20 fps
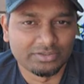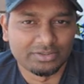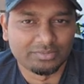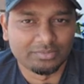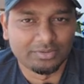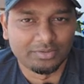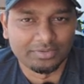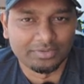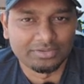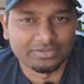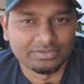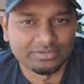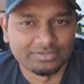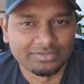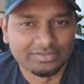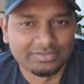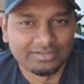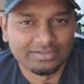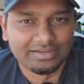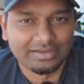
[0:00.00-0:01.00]
போயிட்டோமா அப்படின்ட்டு
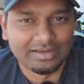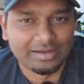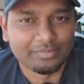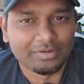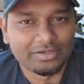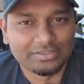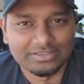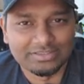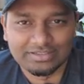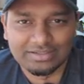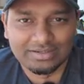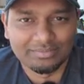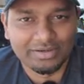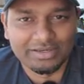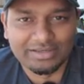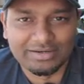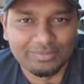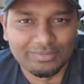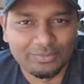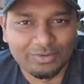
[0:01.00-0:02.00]
எங்கள் அப்பா நினச்சார் நான்
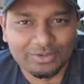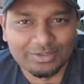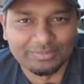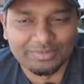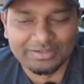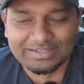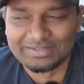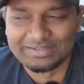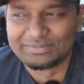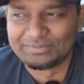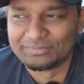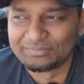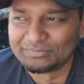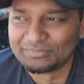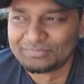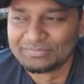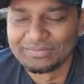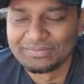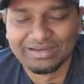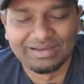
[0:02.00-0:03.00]
பைக்கெலாம் ஓட்ட மாட்டேன்
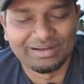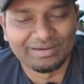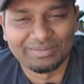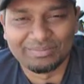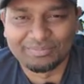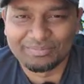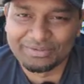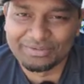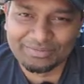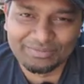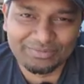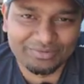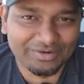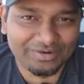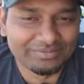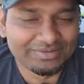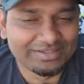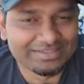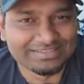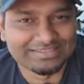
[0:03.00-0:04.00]
போயிட்டு ஒரு
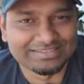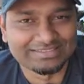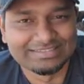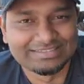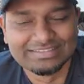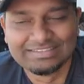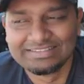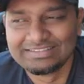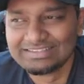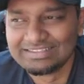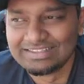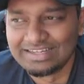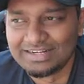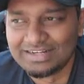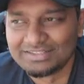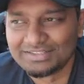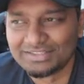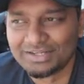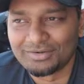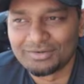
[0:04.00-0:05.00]
ரவுண்ட் அடிச்சிட்டேன்
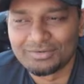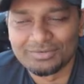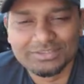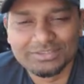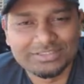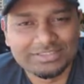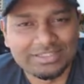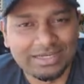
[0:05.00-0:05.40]
அடிச்சுனா அவர் கொஞ்சம்